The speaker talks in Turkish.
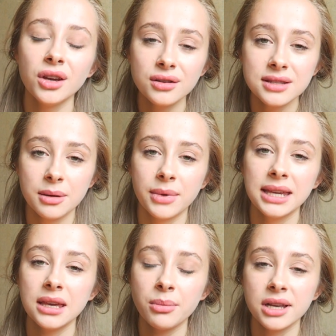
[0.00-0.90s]
YÖS
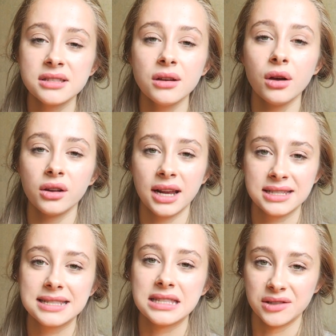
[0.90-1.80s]
demek yabancı
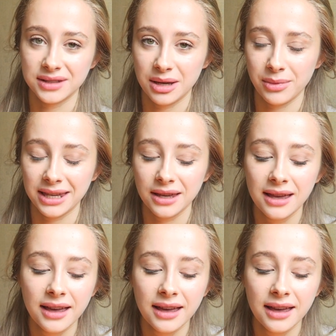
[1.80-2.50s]
öğrenci sınavı demek.